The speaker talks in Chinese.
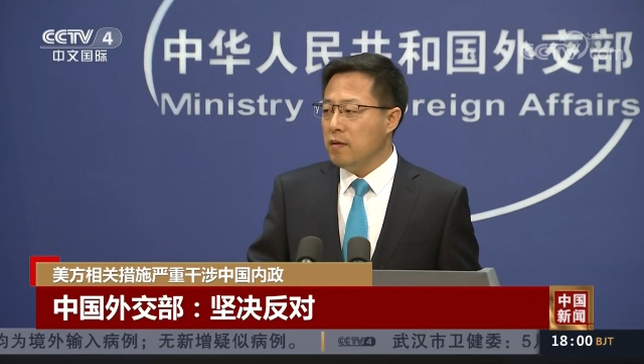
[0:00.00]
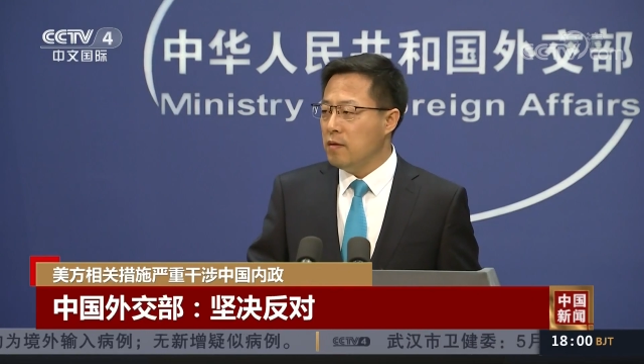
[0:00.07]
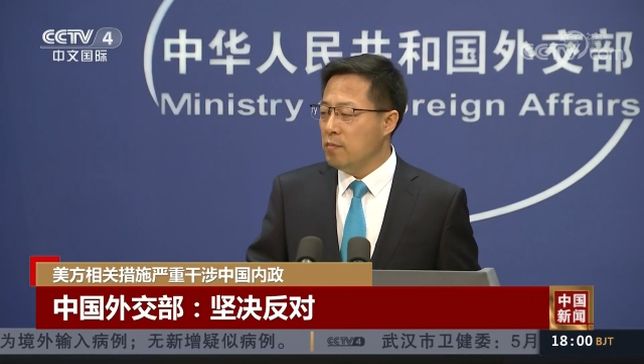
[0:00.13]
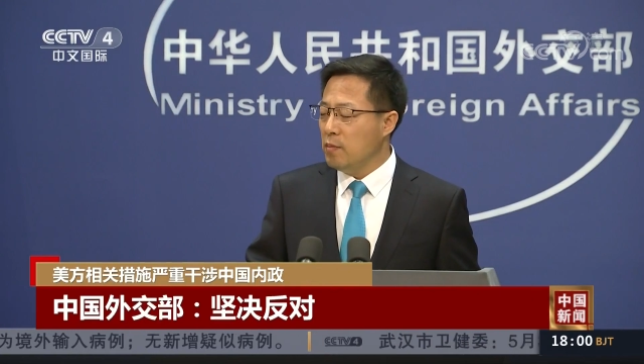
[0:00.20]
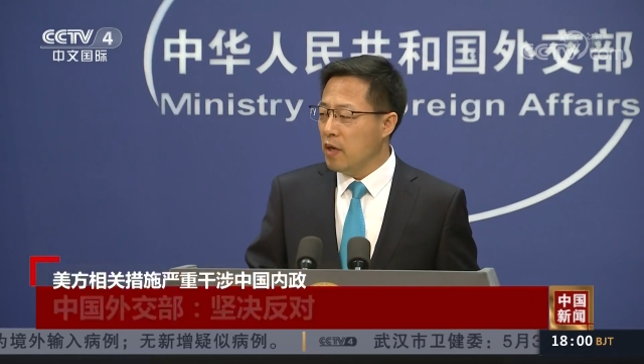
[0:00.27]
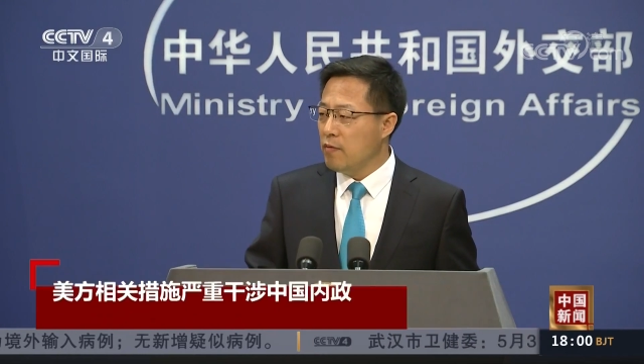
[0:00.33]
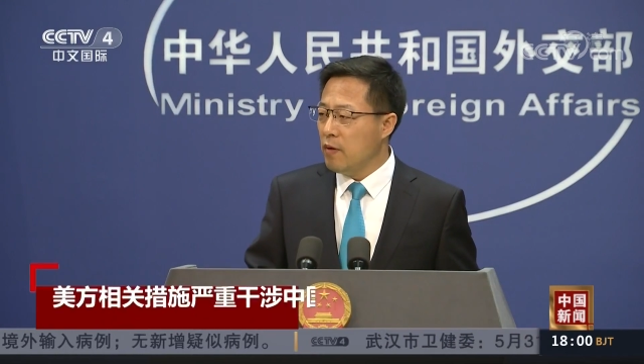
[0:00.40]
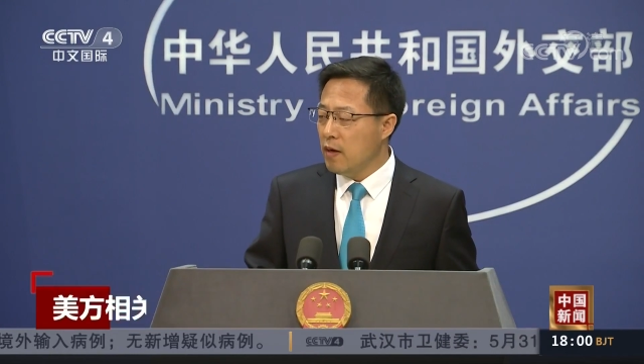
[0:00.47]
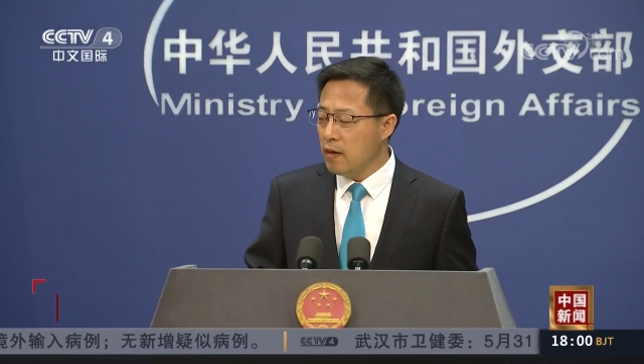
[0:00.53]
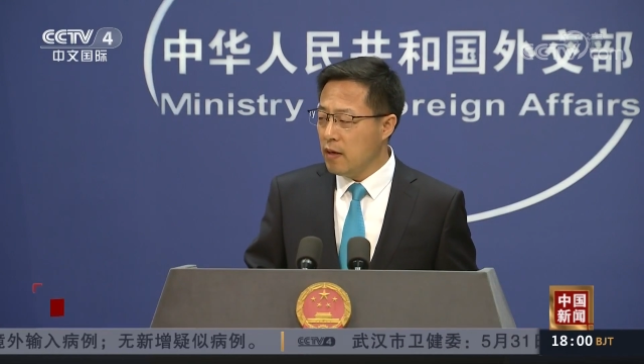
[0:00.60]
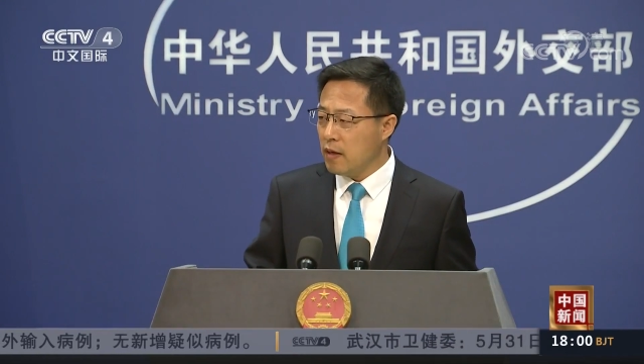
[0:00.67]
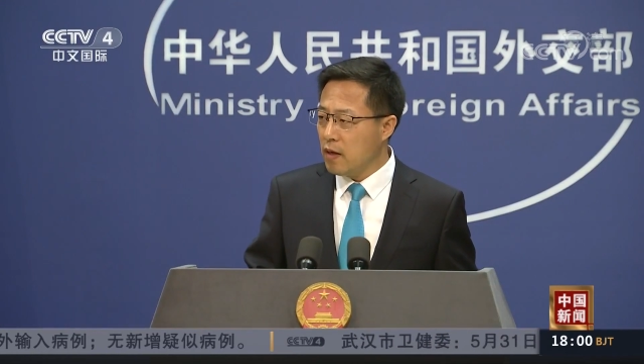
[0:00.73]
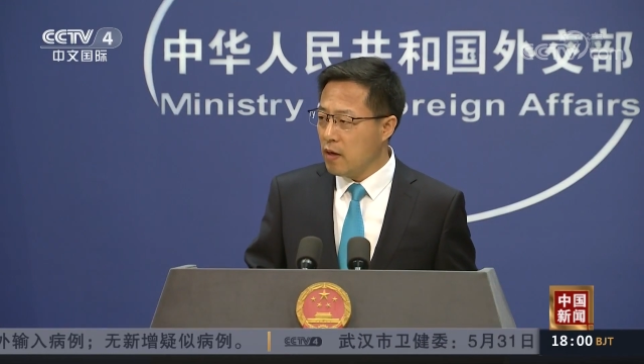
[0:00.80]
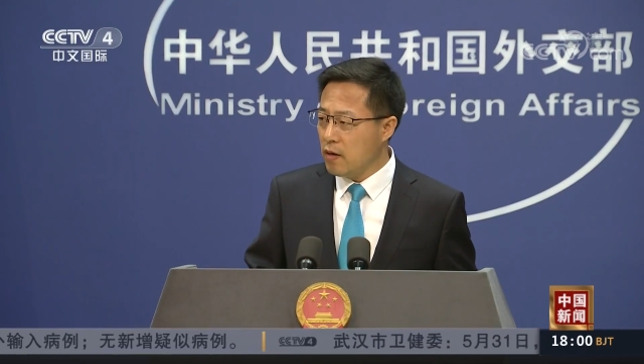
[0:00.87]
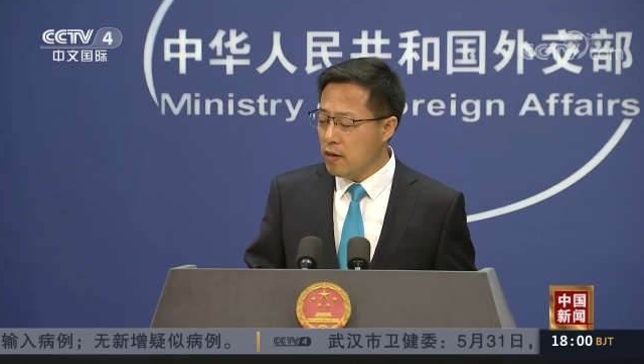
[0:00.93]
美方
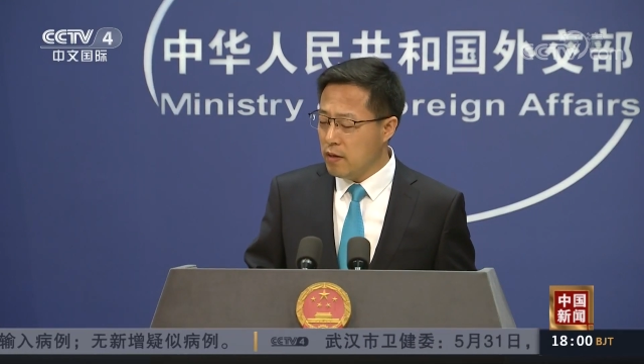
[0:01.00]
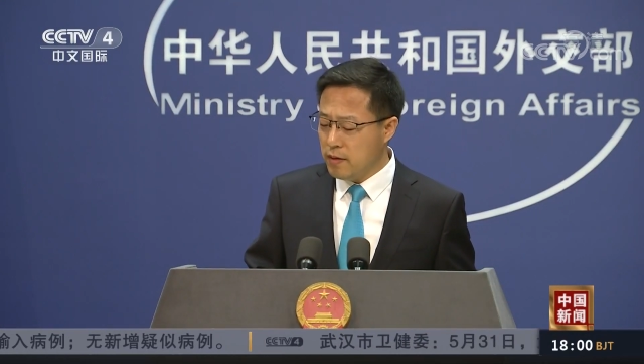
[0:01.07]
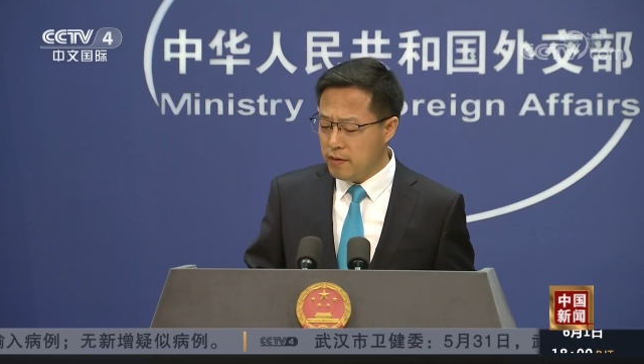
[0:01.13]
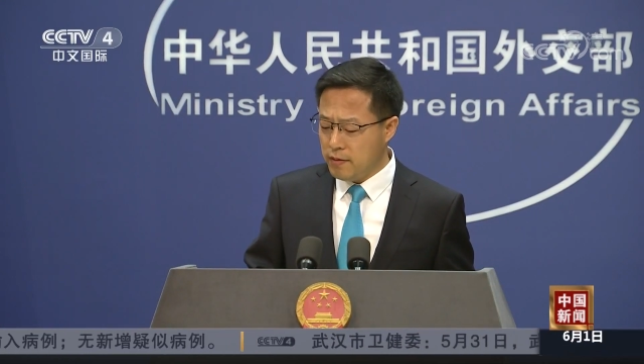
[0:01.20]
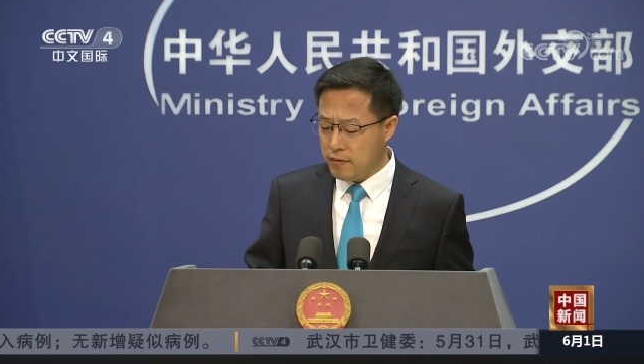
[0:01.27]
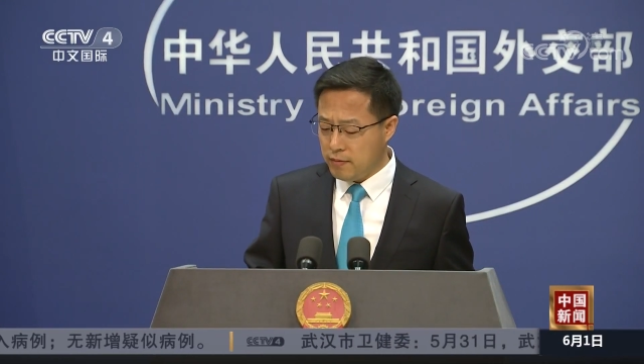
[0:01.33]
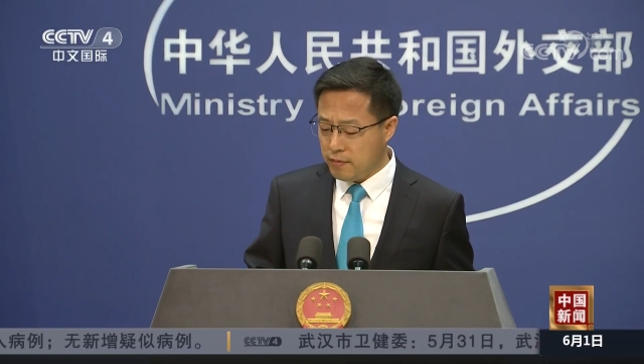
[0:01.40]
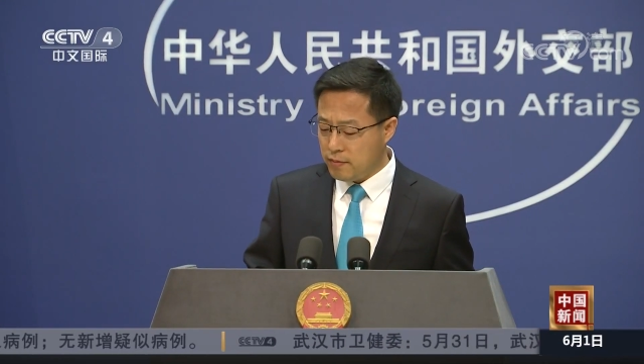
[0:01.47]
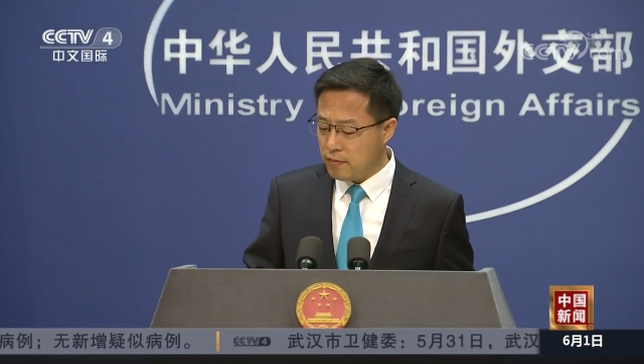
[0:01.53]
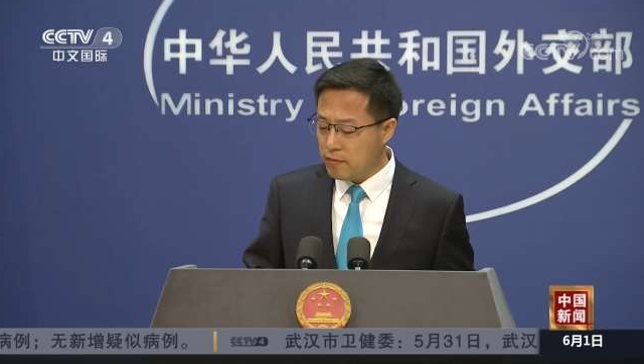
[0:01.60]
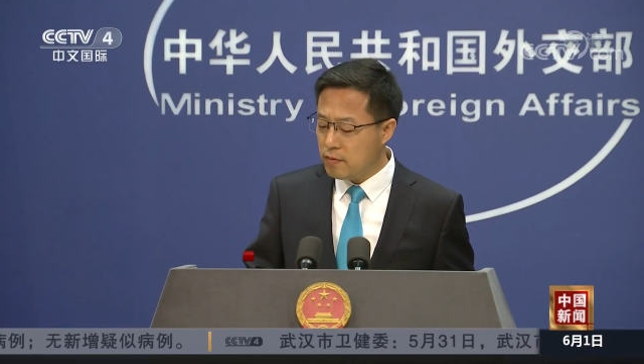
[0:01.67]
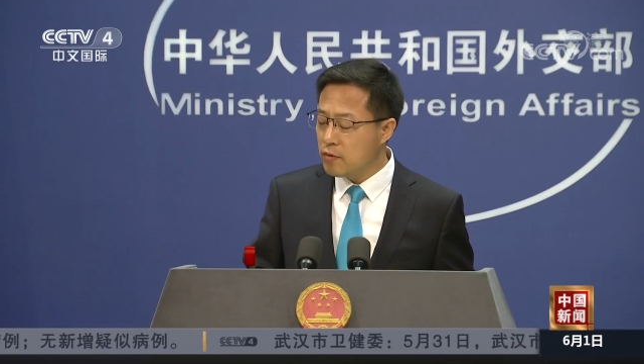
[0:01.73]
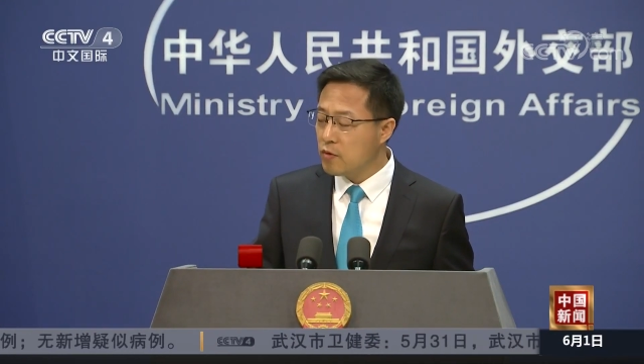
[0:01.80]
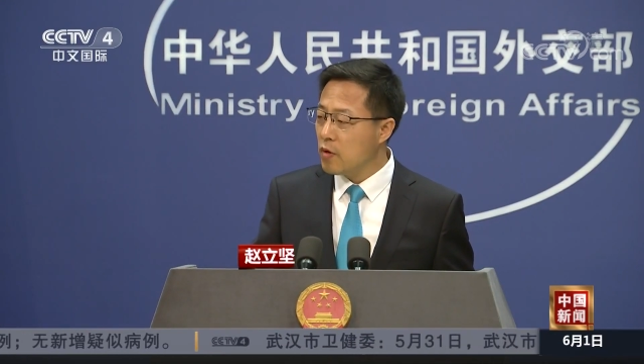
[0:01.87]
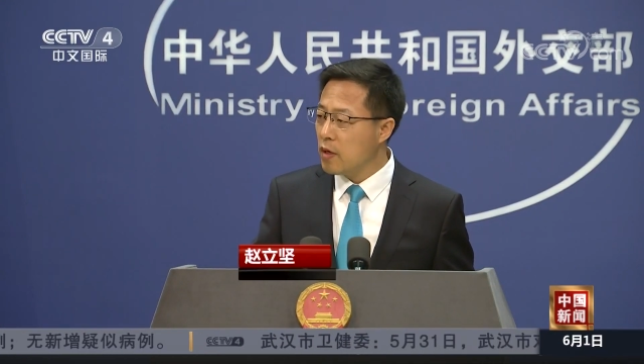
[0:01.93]
领导人
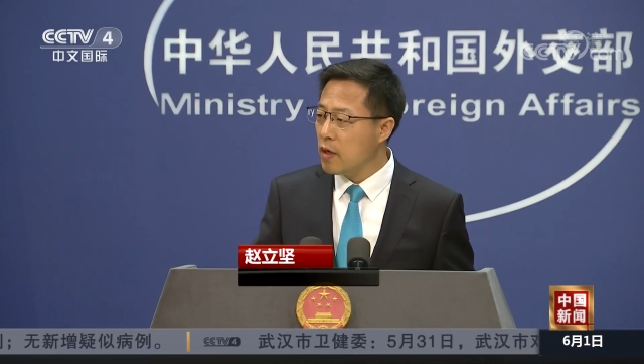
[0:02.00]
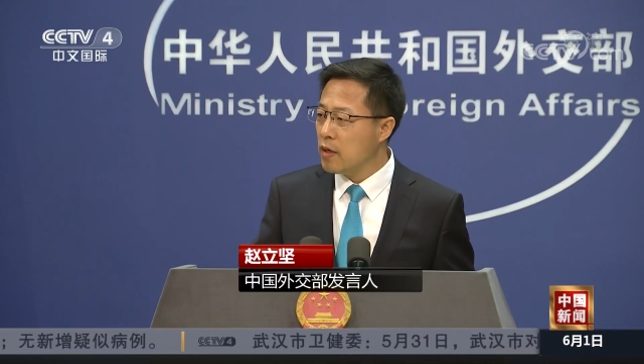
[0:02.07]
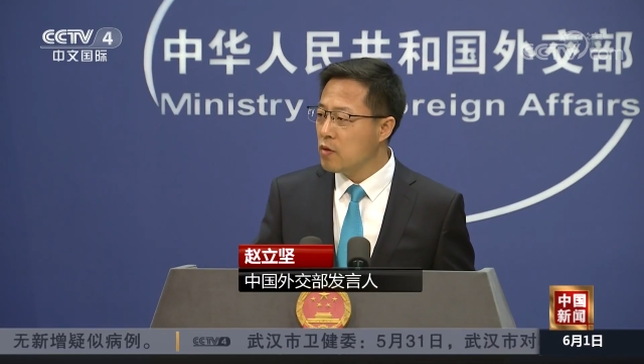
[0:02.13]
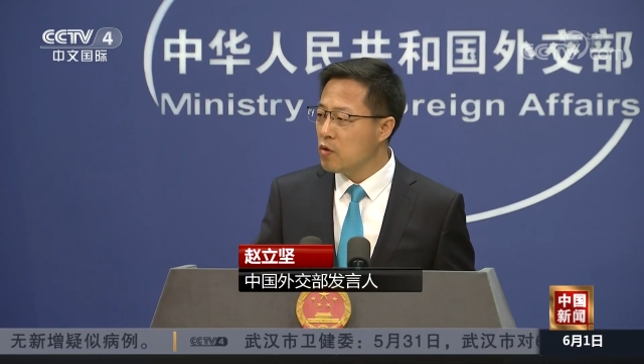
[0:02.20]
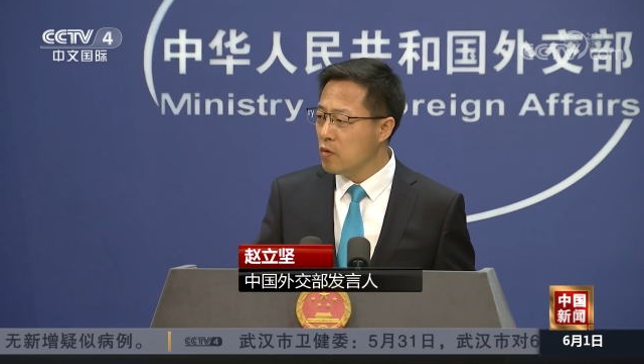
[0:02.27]
对